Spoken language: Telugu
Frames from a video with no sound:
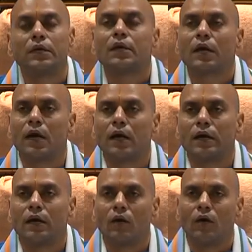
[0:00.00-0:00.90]
ఇక్కడ
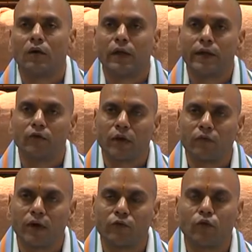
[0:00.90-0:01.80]
అంటే ఆన్లైన్
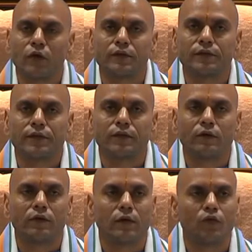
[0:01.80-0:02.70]
అడ్వాన్స్ బుకింగ్
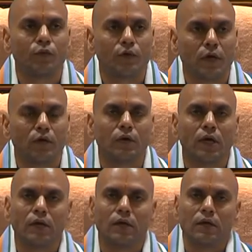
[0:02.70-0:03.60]
చేసేటువంటి రూమ్స్
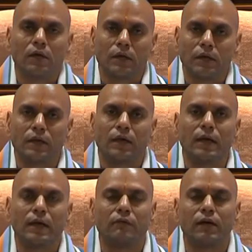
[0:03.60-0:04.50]
కాకుండా ఇక్కడ
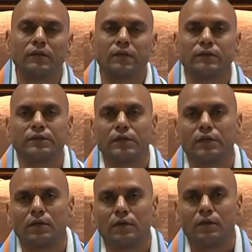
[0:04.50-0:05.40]
ఎవరైతే వచ్చి
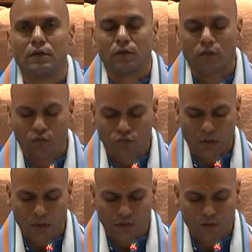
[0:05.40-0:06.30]
క్యూ
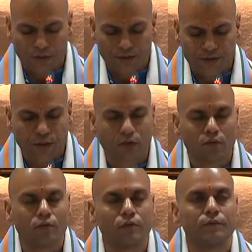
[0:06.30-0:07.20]
లైన్లో ఉండి
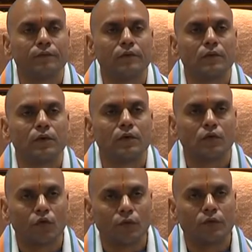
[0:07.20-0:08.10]
సిఆర్ఓలో
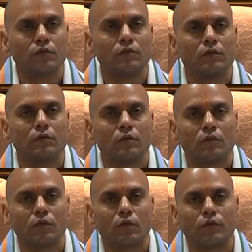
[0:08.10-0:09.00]
రూమ్స్
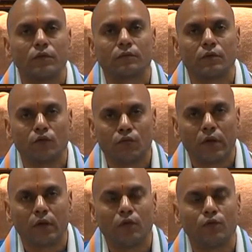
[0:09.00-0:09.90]
కోసం క్యూ
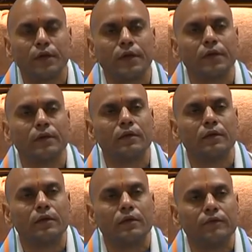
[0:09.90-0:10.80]
లైన్లో ఉండి
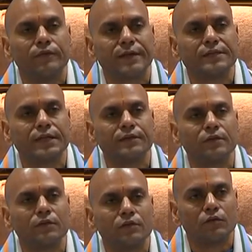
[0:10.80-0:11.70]
వెయిట్
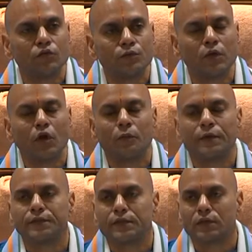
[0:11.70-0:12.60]
చేసి రూమ్స్
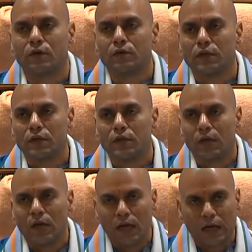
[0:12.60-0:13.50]
అలాట్మెంట్ జరుగుతూ ఉంది
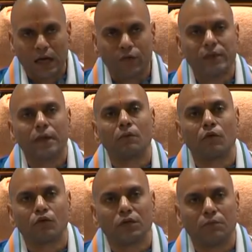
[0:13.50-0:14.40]
ఆ
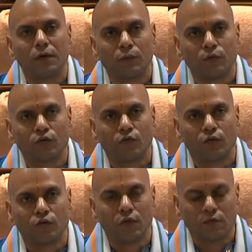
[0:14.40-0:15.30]
విధానంలో కొంత మార్పు
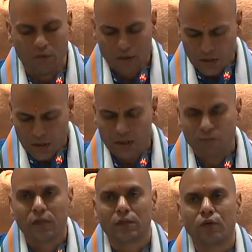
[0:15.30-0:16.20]
తీసుకువస్తున్నాం
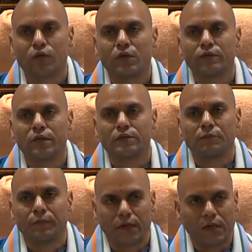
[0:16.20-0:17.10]
అది మిగతా కొన్ని విషయాలు
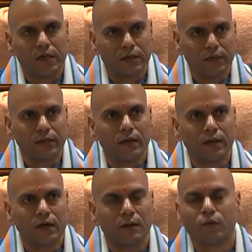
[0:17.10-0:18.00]
చెప్పాక
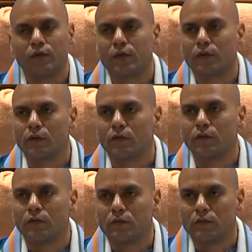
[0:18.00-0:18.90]
డీటెయిల్డ్గా ఆ ప్రొసీజర్ మీకు
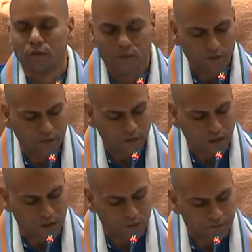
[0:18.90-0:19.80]

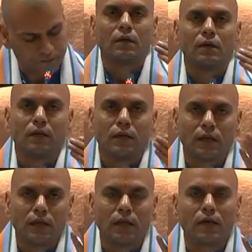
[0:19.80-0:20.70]
వివరిస్తాను
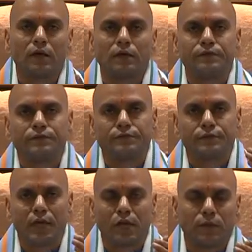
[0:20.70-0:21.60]
ఇందాక
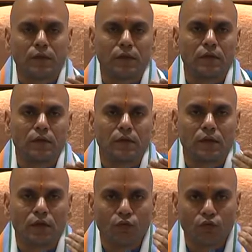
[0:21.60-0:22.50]
చాలామంది
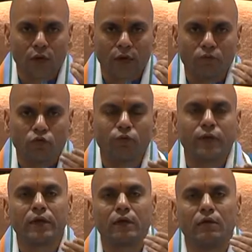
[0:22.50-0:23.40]
ఈ క్యూ లైన్
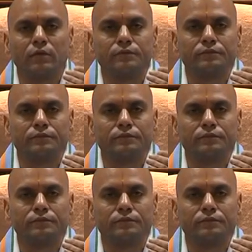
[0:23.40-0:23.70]
మూవ్మెంట్లో